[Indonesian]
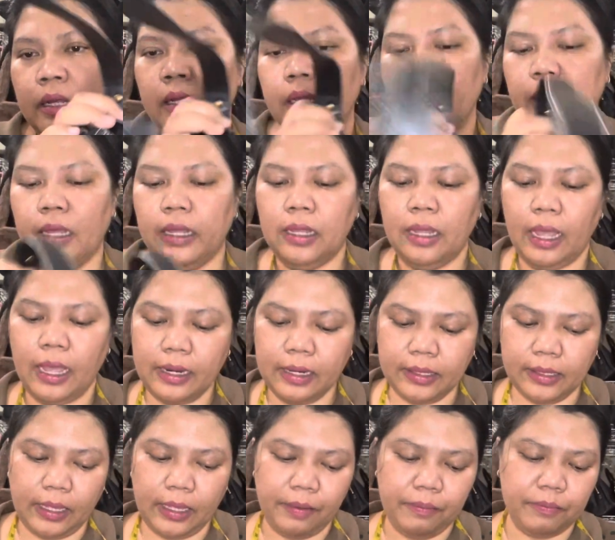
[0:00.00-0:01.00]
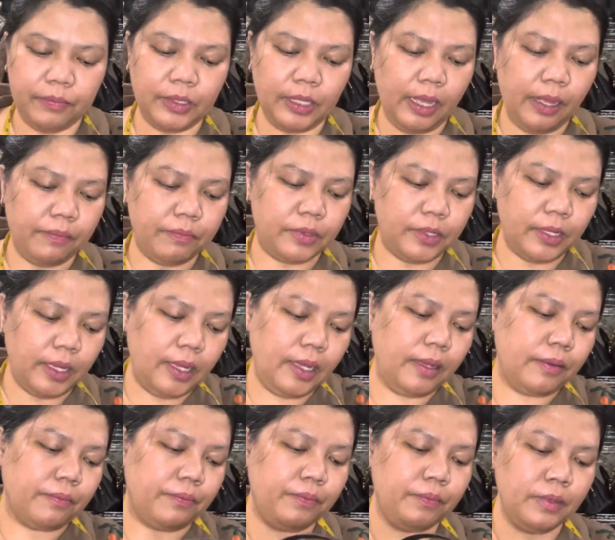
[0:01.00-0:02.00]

Ya, ada cam, cam, cam.